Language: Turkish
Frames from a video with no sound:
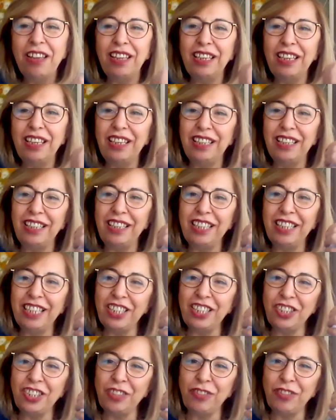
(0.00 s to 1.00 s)
e,
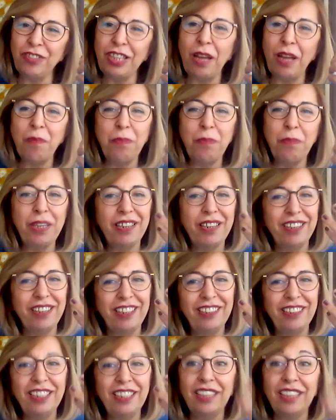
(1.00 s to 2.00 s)
iki çiftten
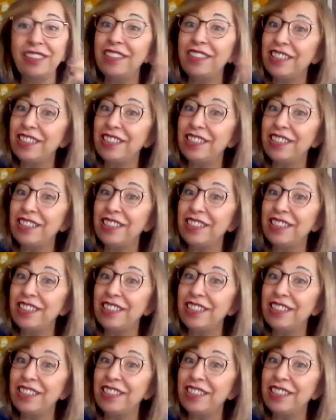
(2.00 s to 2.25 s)
birinin ya da